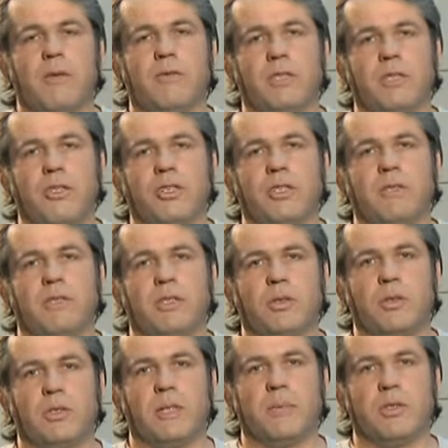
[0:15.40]

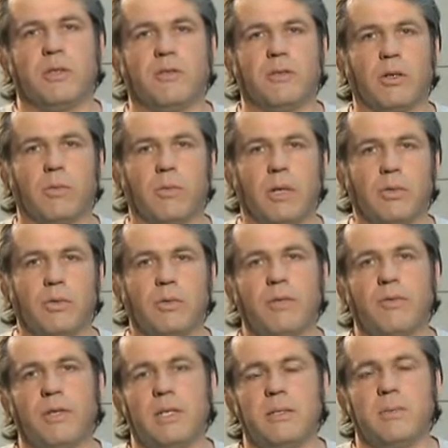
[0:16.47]
1972 году
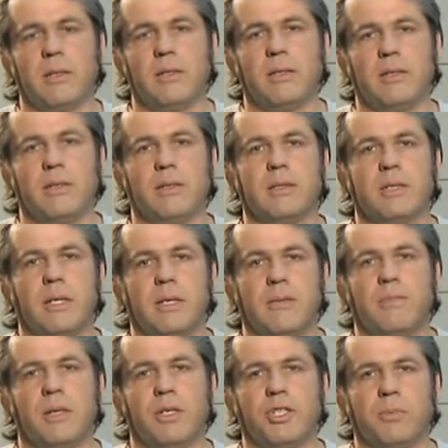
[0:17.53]
весь мир следил за
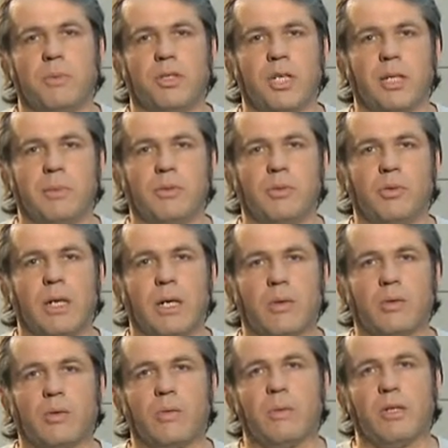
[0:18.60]
матчем на шахматную
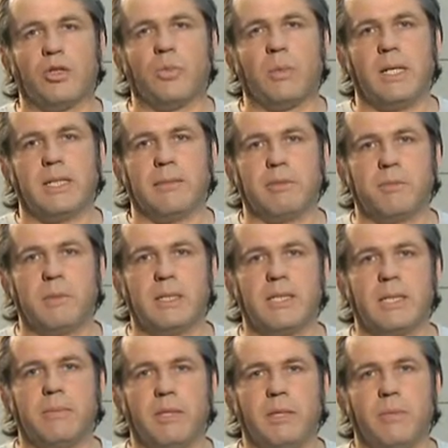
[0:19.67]
корону между Борисом
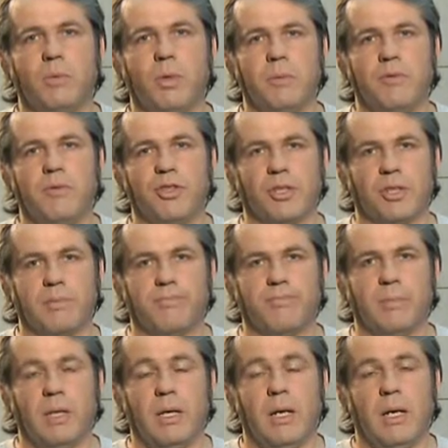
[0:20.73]
Спасским и Бобби Фишером.
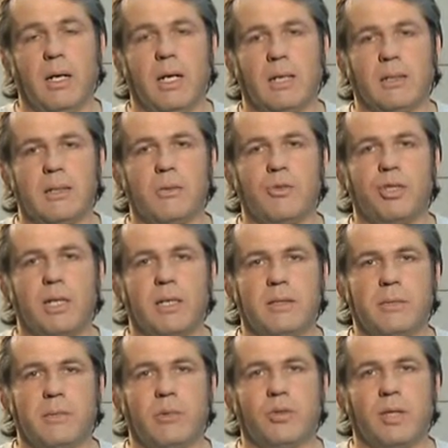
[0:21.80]
Как это случается
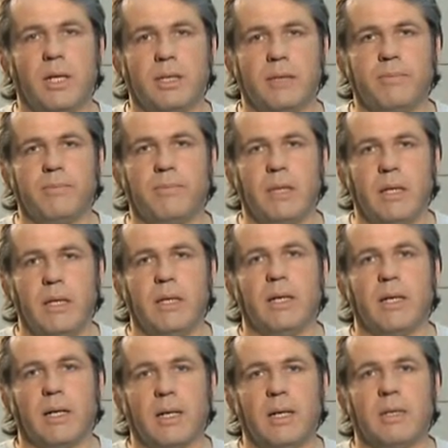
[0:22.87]
сплошь и рядом,
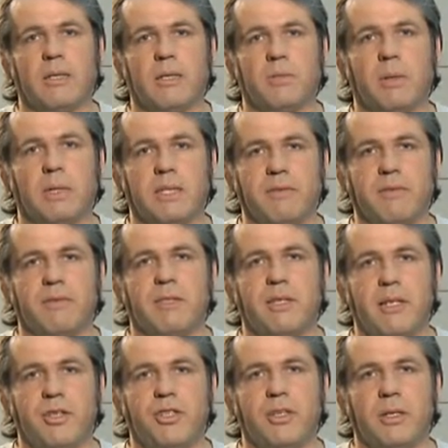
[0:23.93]
игра из спортивного
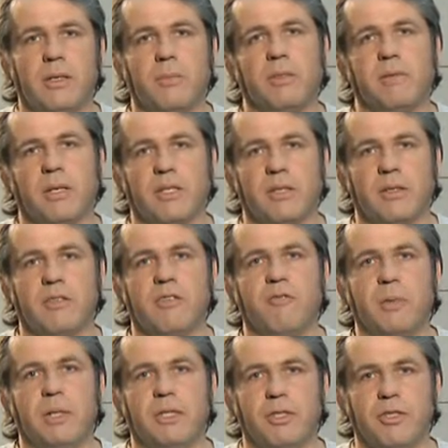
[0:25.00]
зрелища превратилась в
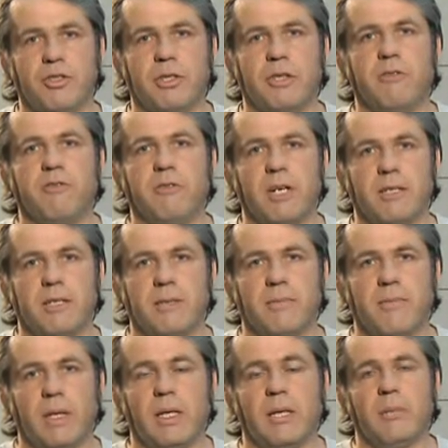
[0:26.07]
политический фарс
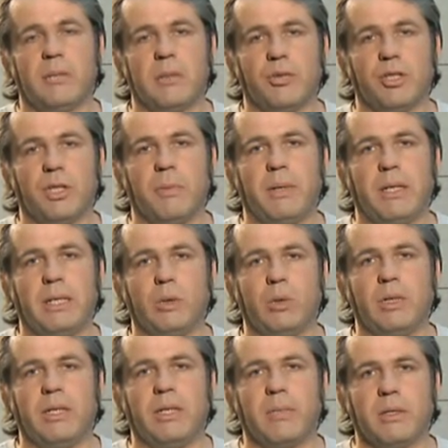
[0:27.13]
и послужила поэту
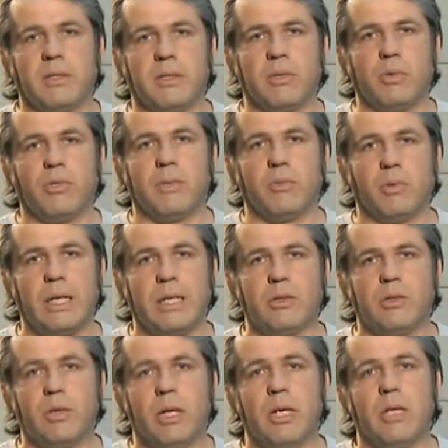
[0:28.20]
и либретисту Тиму
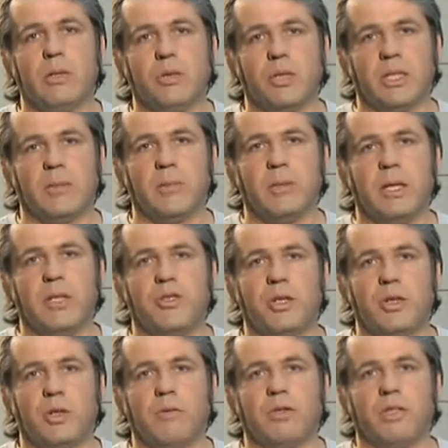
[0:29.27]
Райсу сюжетом для
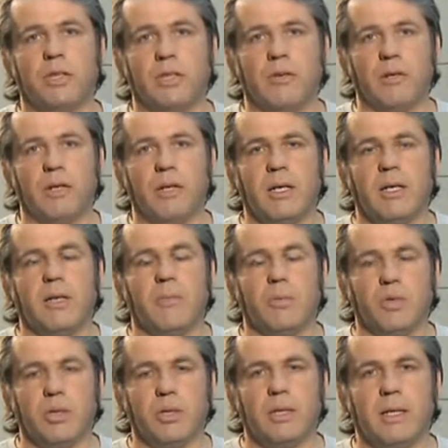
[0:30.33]
очередного шедевра –
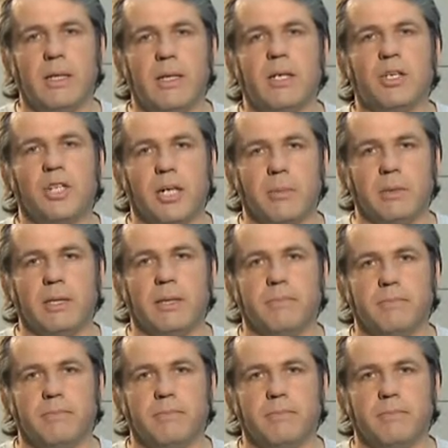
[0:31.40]
мюзикла «Шахматы».